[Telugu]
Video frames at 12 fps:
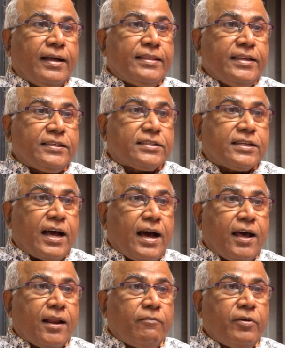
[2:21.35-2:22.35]

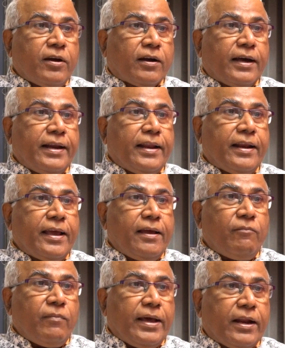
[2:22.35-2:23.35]
అధిష్టానం యొక్క
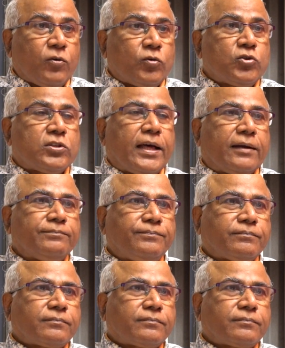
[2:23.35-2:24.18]
నిర్ణయం మేరకు ఉంచుతారు